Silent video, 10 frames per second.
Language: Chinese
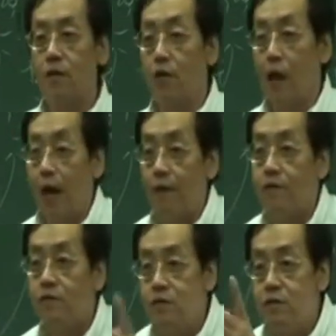得到了
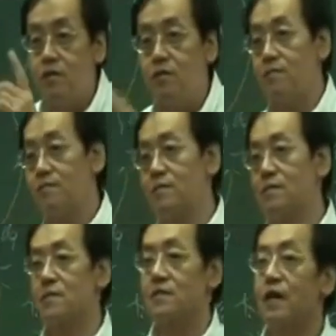寒，就是
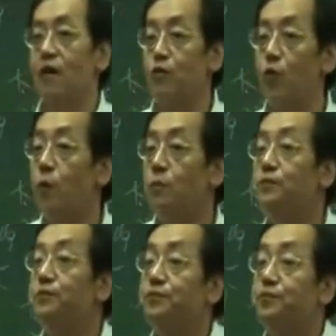伤于冬。